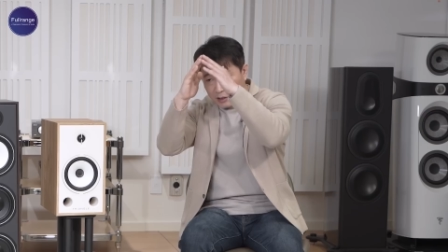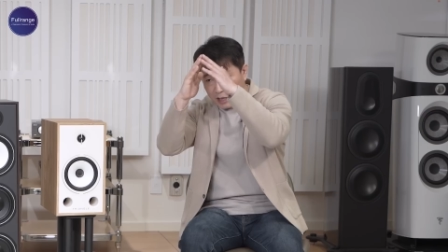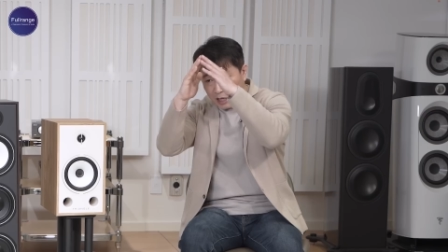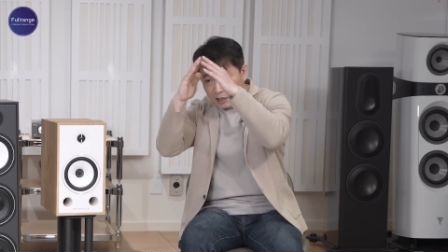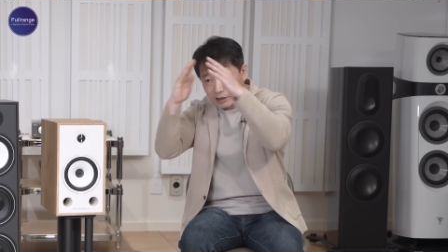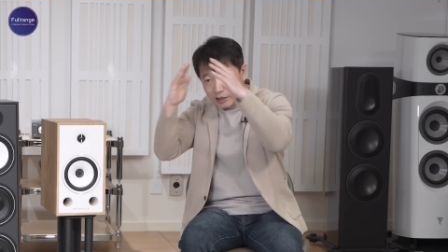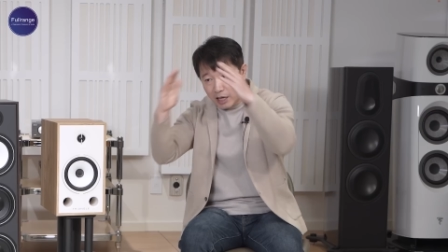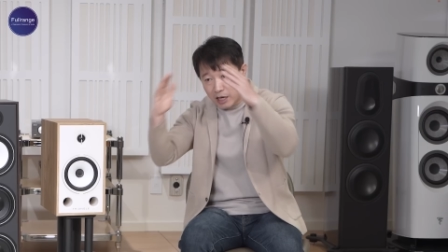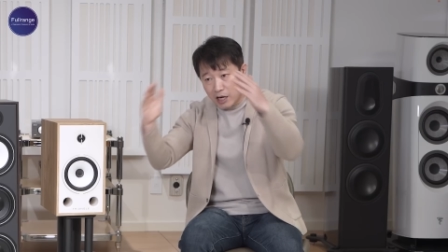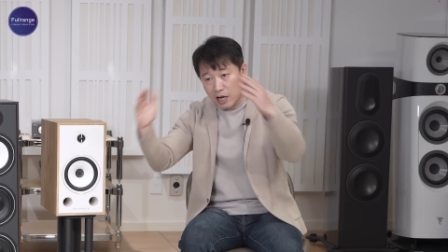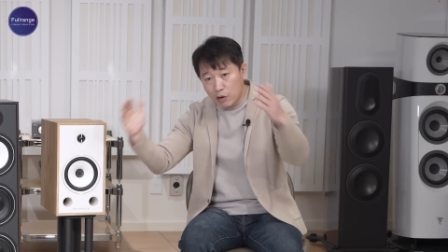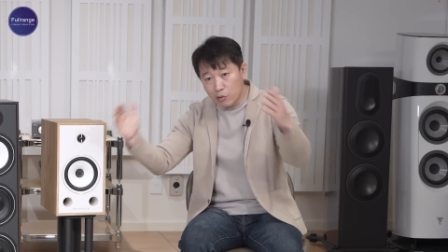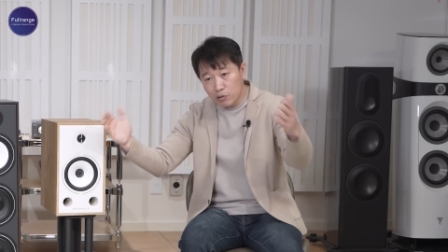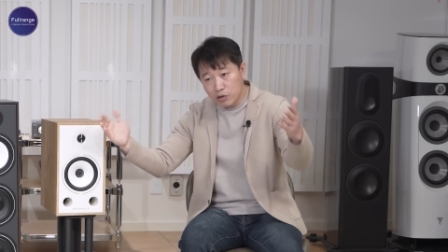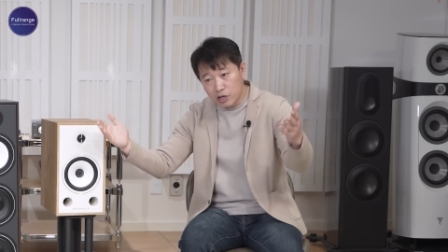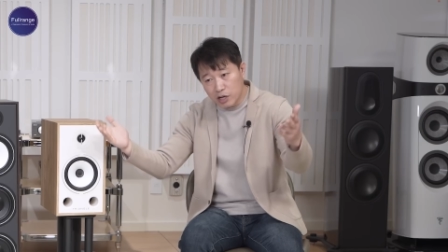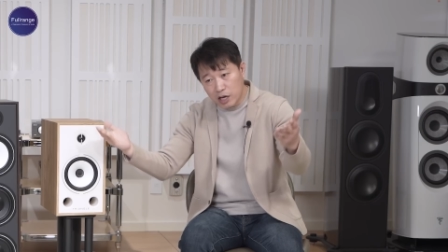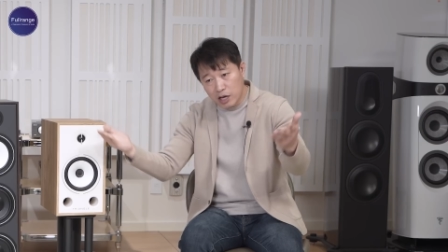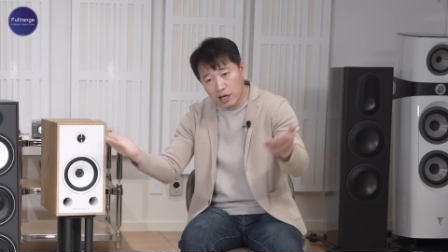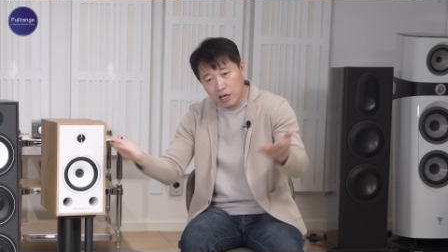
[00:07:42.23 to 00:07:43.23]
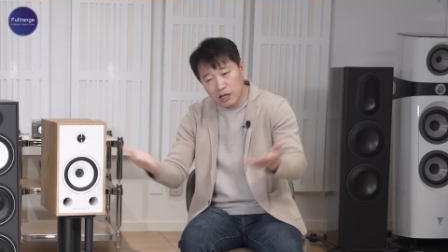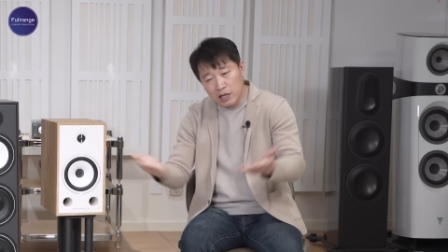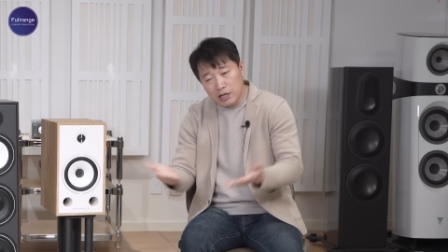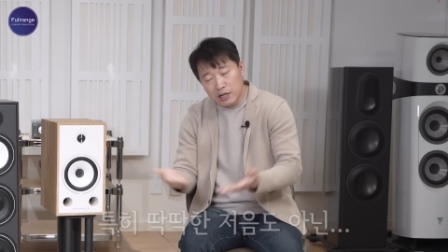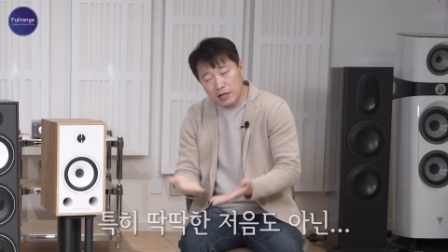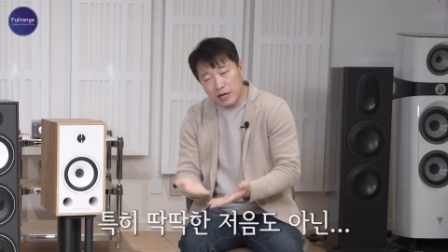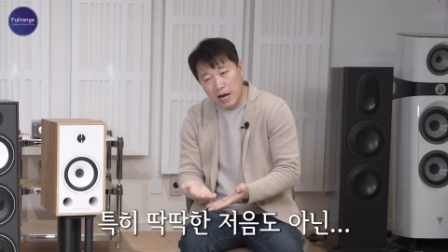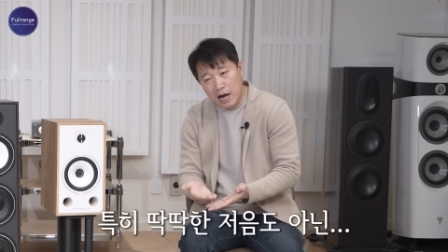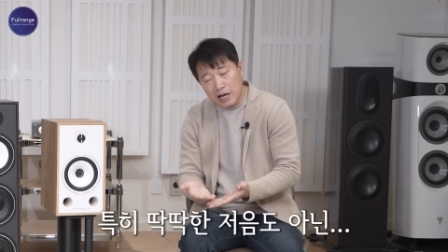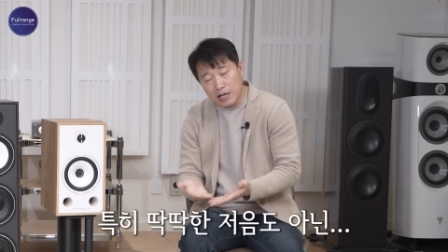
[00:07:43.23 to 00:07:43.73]
딱딱하고 이렇게
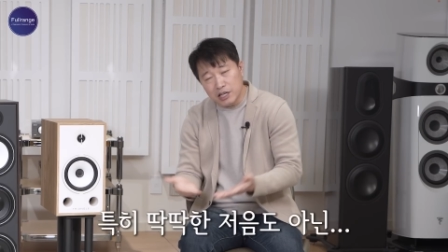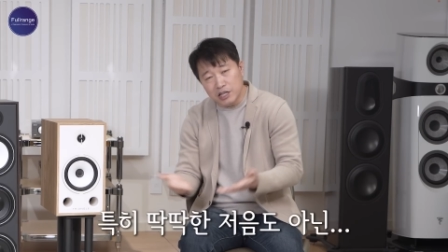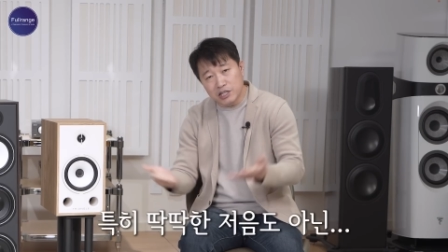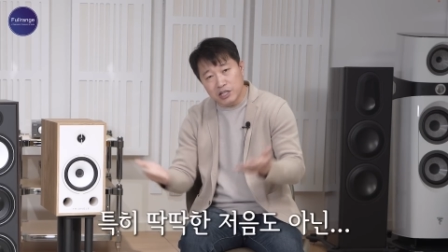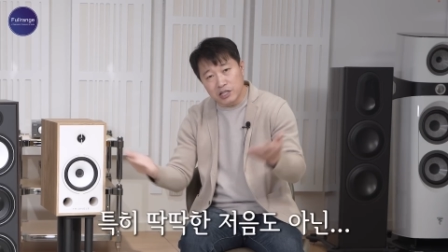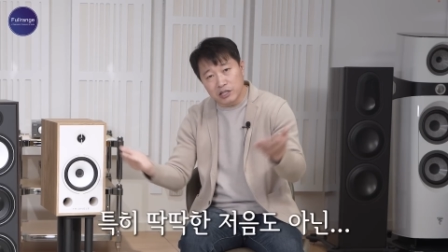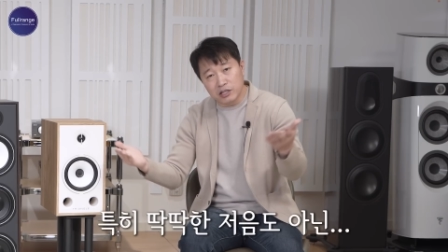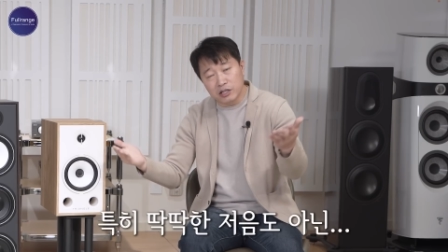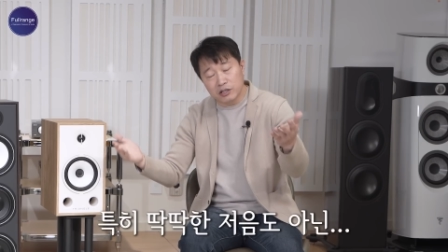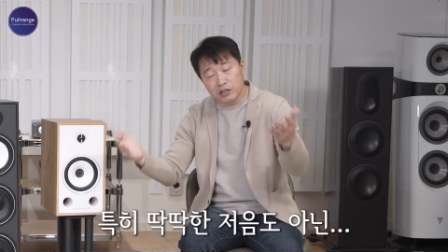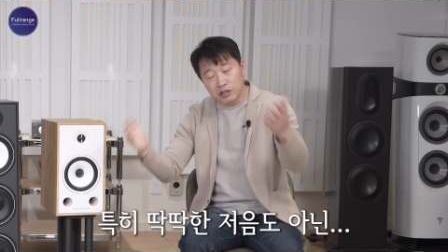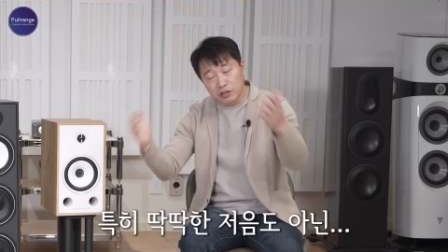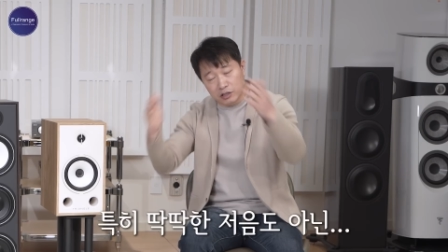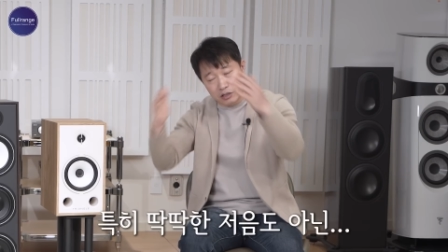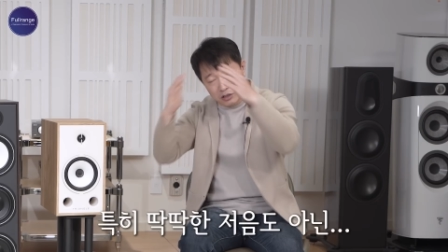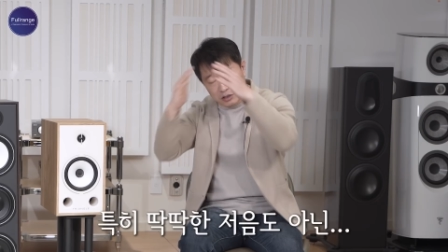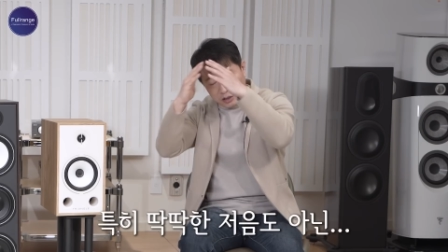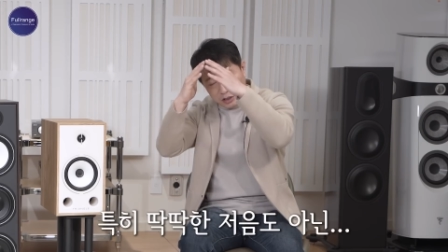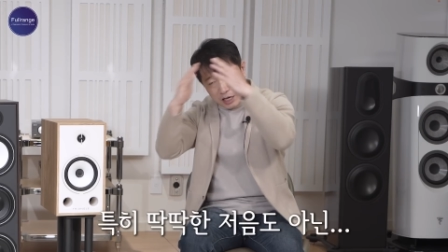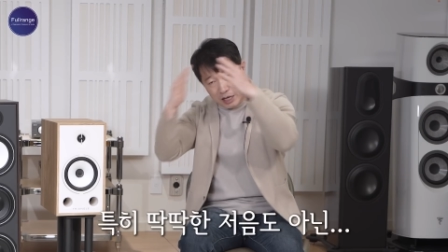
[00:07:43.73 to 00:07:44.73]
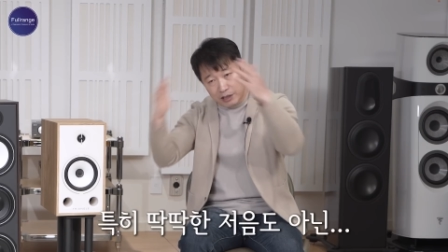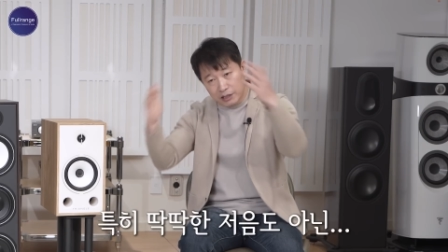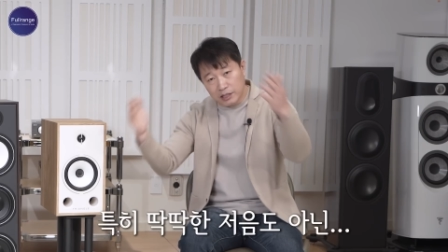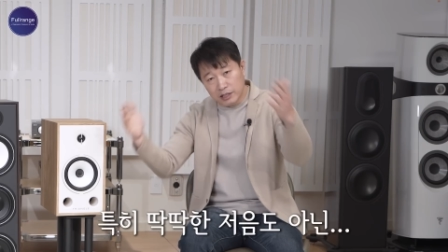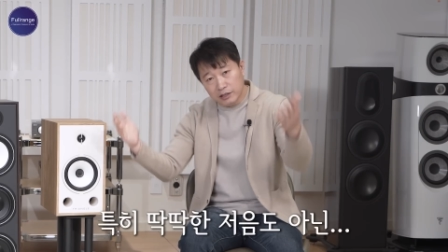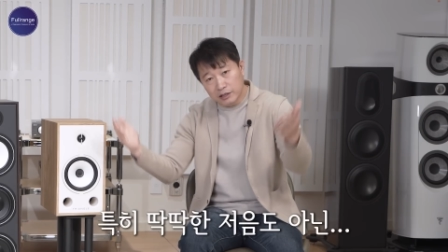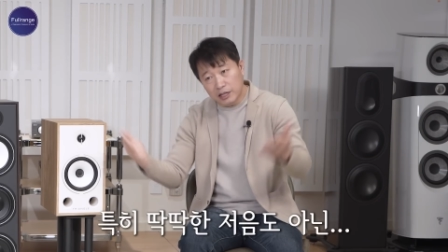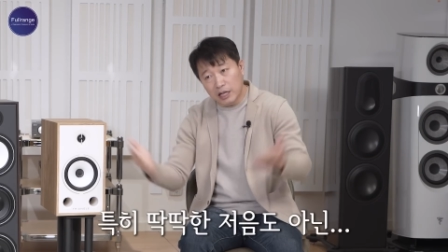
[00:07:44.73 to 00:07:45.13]
각이 진 듯한